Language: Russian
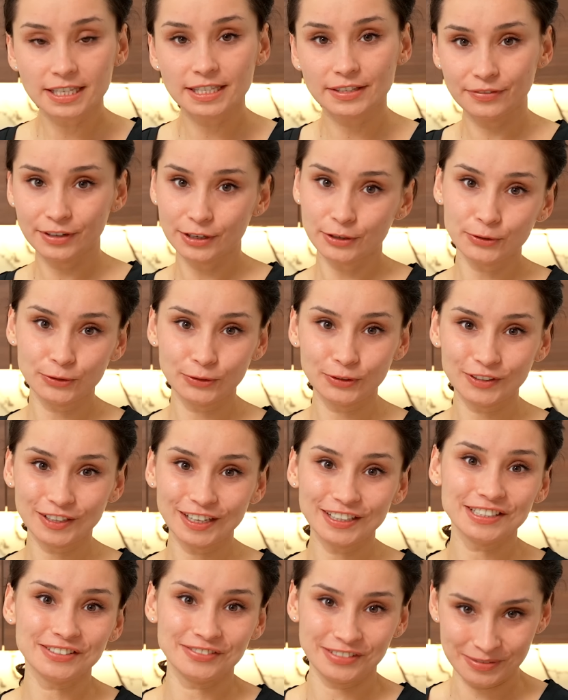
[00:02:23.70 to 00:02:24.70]
Сверху
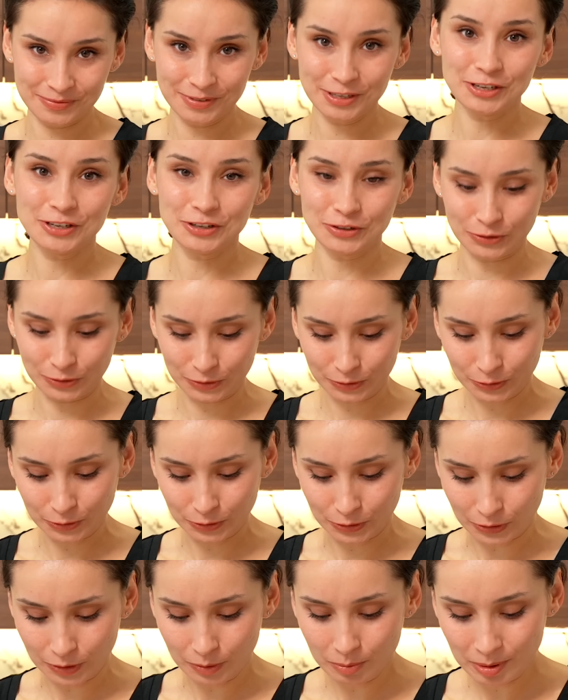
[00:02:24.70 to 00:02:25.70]
укладываем еще
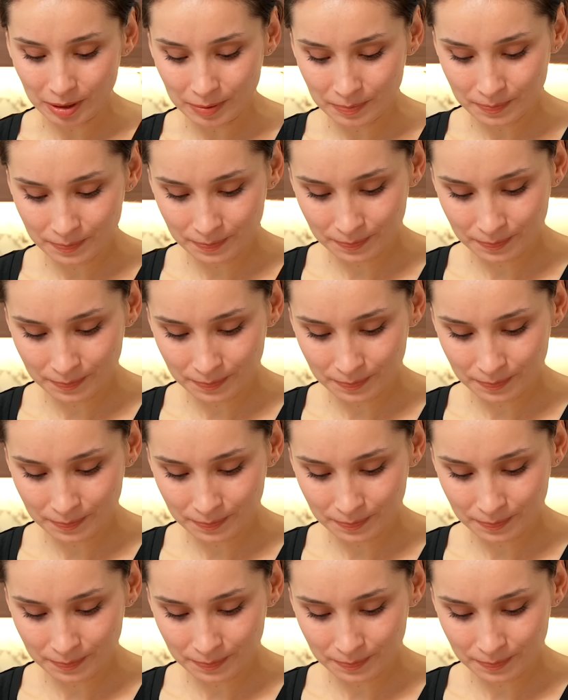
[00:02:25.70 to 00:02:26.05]
укропа